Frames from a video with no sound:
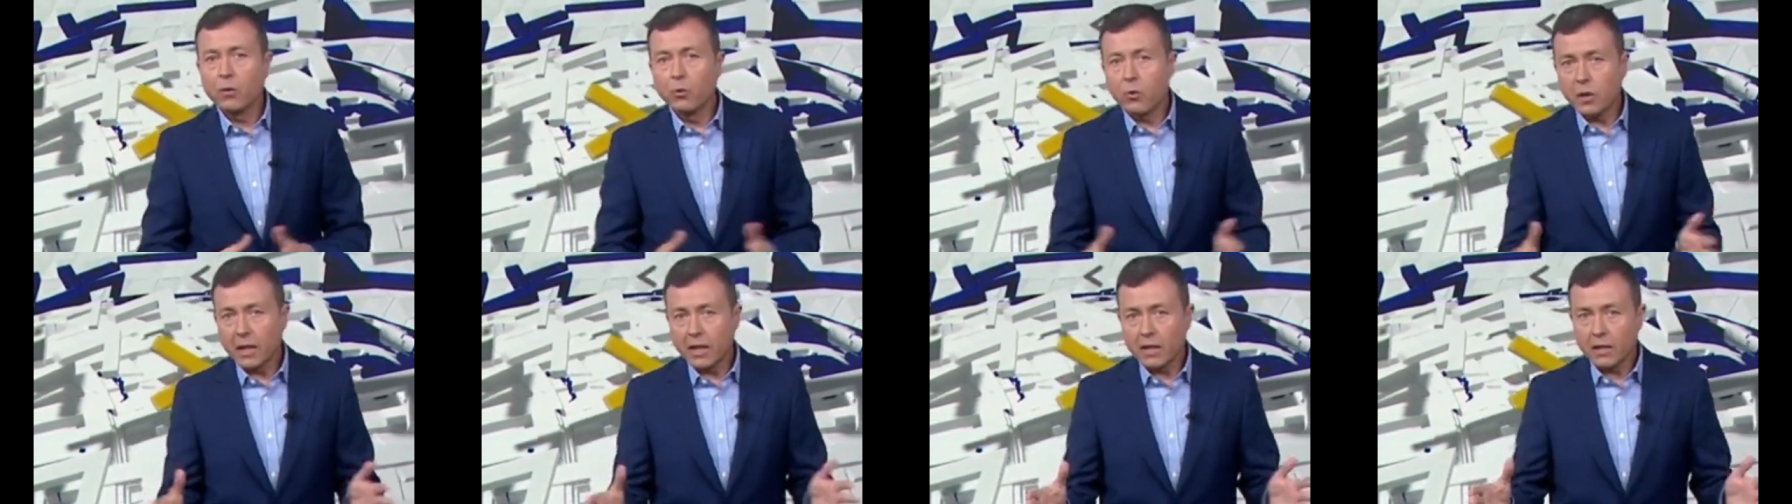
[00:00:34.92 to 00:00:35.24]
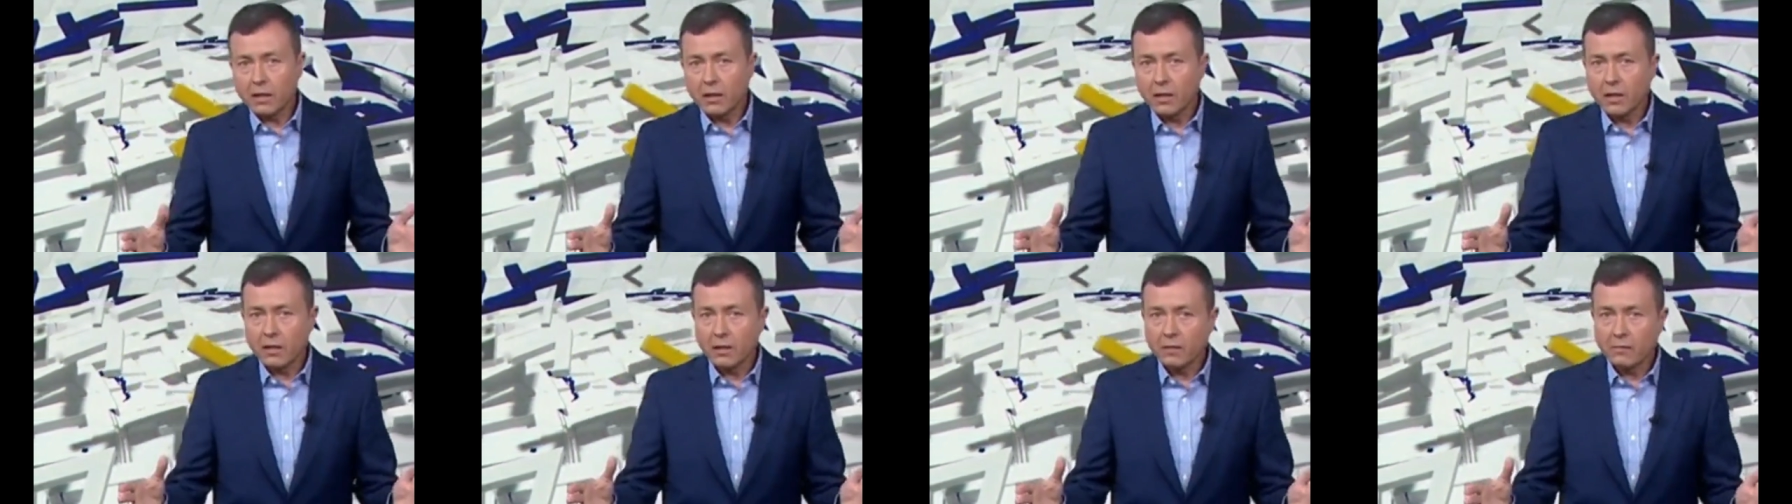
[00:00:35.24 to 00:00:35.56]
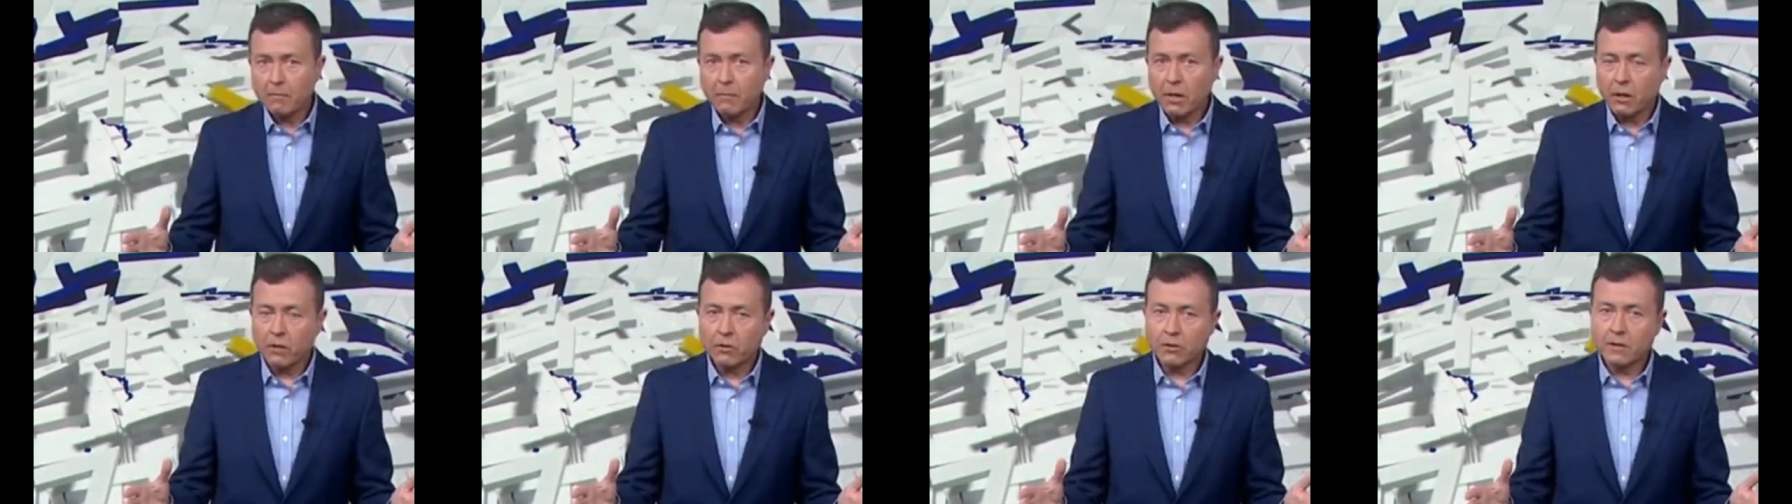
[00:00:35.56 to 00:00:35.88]
Lugar,
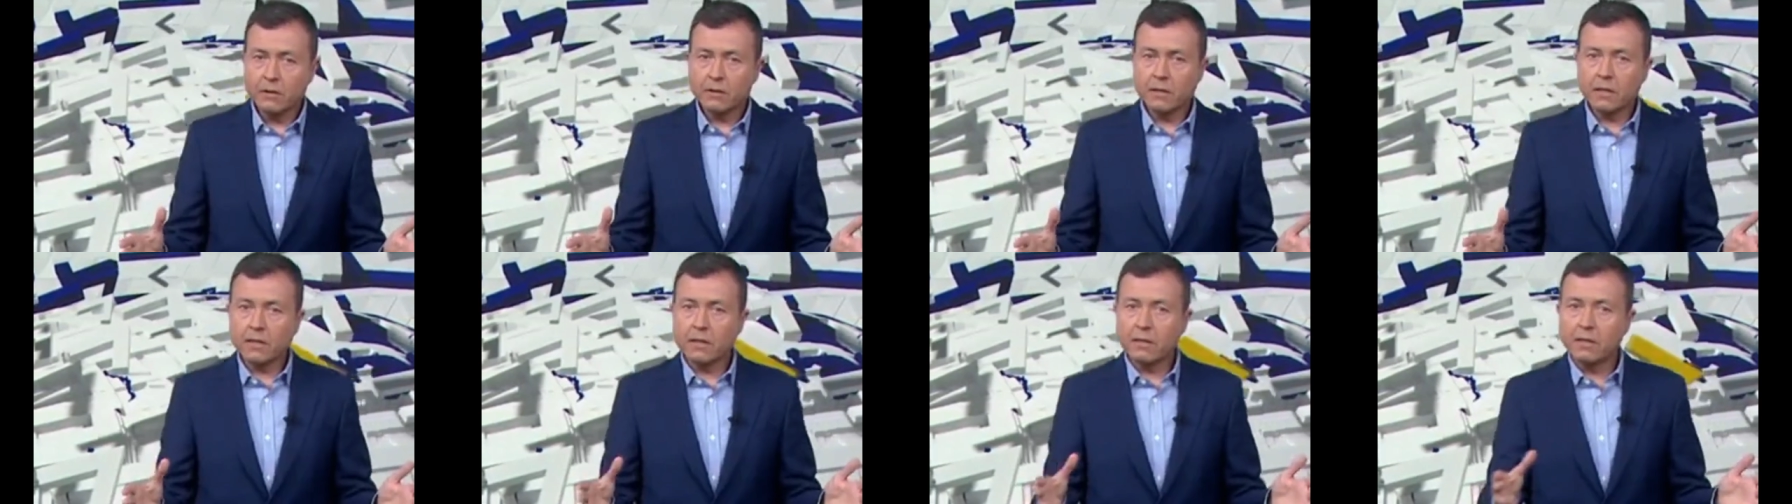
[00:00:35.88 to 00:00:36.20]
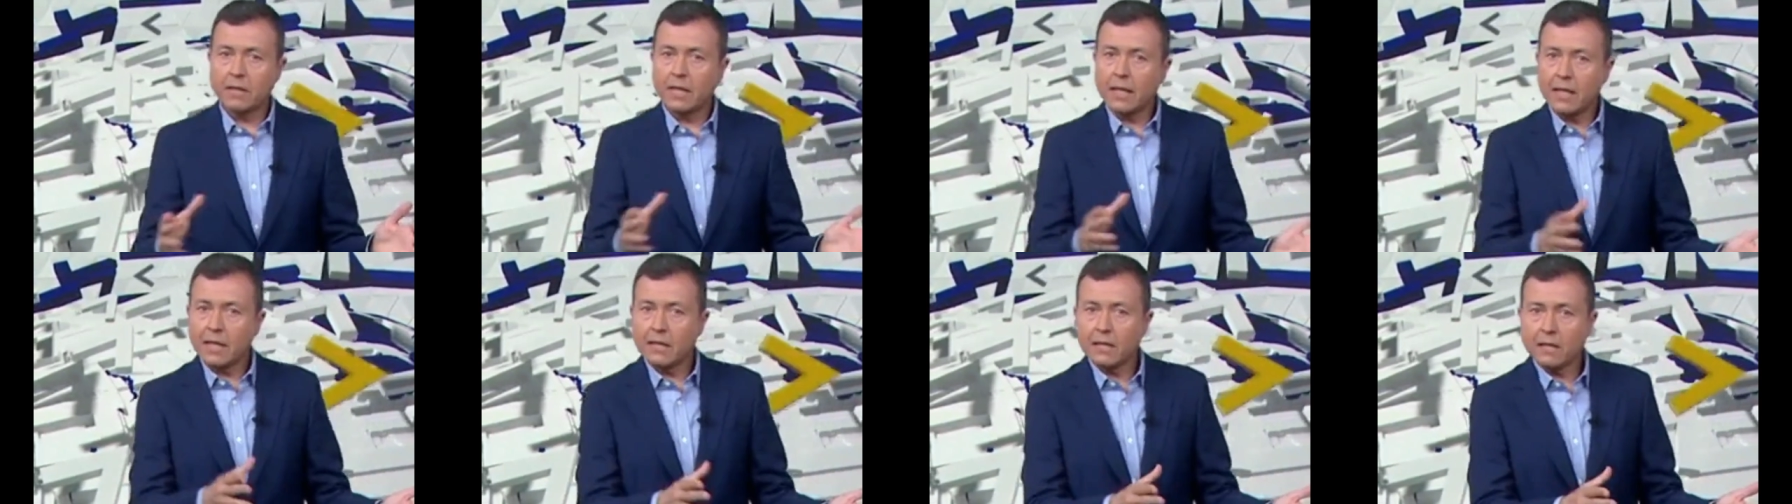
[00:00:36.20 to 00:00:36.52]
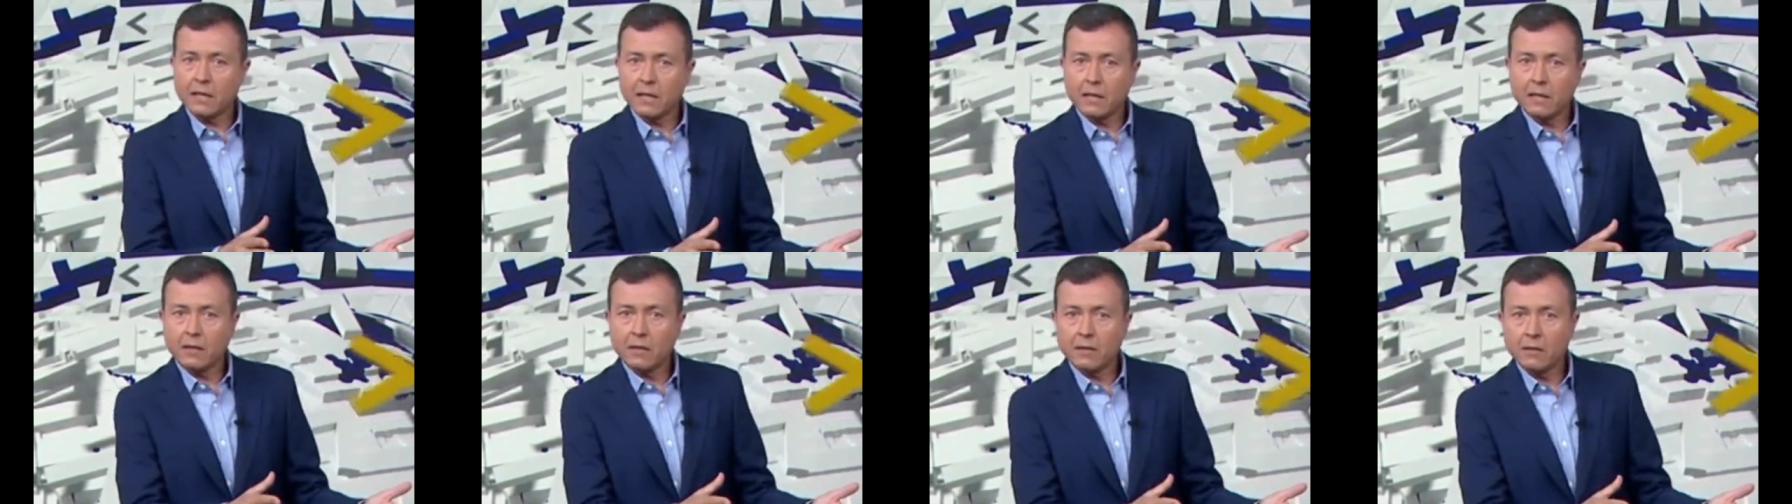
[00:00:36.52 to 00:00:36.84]
Vagón de tren,
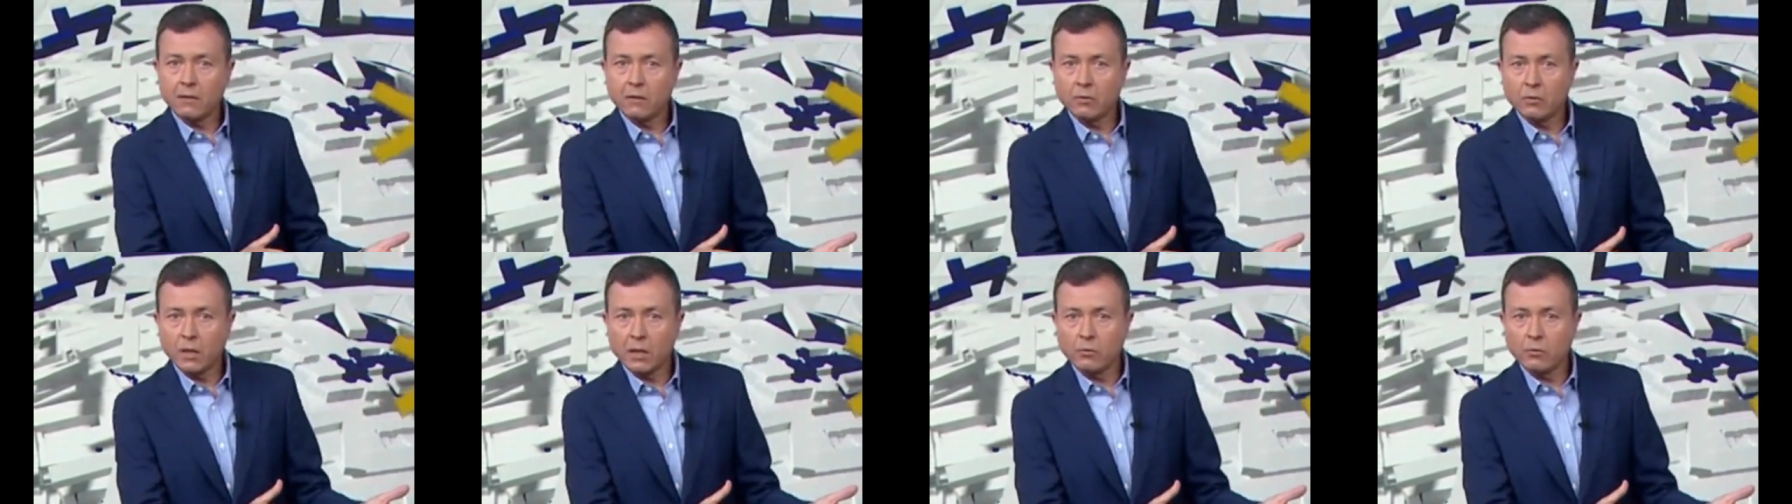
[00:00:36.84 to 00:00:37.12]
delante